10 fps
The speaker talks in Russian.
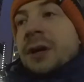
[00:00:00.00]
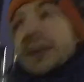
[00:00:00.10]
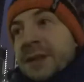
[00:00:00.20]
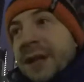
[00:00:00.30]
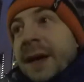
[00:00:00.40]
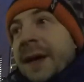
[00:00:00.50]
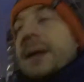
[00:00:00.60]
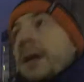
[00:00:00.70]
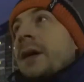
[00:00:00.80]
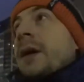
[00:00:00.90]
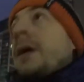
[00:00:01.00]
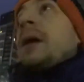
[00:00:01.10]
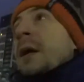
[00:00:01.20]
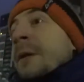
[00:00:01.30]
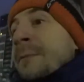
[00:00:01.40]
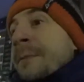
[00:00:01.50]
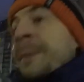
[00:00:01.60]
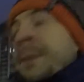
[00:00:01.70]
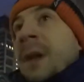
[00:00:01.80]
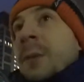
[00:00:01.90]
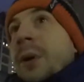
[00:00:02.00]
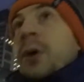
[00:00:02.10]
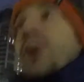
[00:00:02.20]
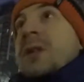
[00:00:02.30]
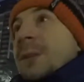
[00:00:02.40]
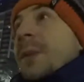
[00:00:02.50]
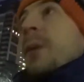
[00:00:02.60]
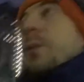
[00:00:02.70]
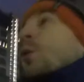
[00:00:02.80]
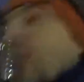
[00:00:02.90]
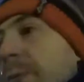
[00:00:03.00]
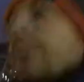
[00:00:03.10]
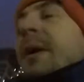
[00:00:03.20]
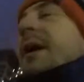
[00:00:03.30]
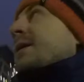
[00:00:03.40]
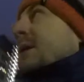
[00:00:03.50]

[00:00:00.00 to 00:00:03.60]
расстояниях приходится прям крут, блять,